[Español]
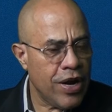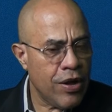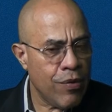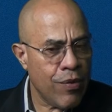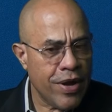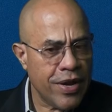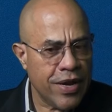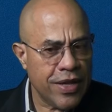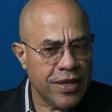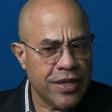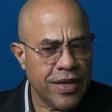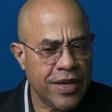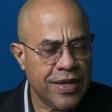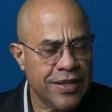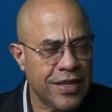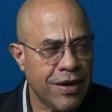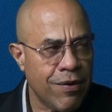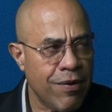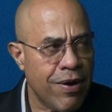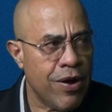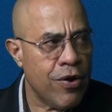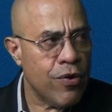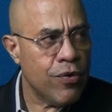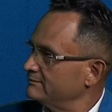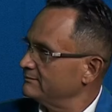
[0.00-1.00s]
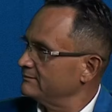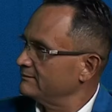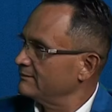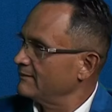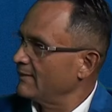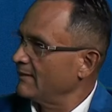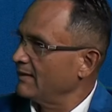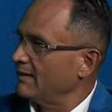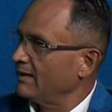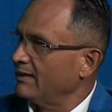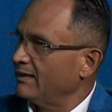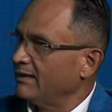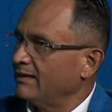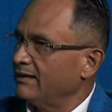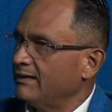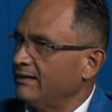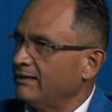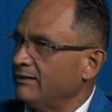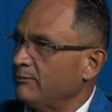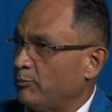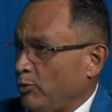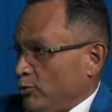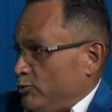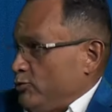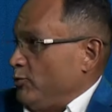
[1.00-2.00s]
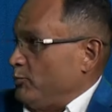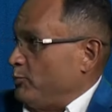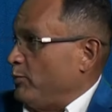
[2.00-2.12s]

de La Guaira, te dan trabajo. Por